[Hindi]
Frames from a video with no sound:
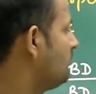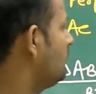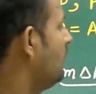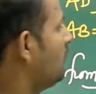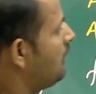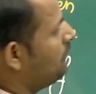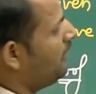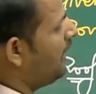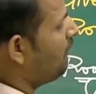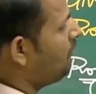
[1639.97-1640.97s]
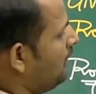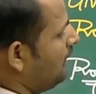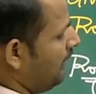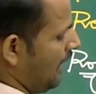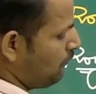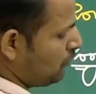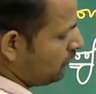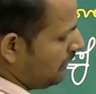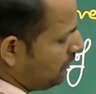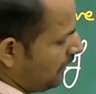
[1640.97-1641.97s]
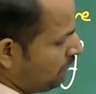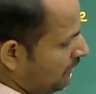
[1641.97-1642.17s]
तो हमें यहां पर लेना है आप चौथ तो यहां पर नंबर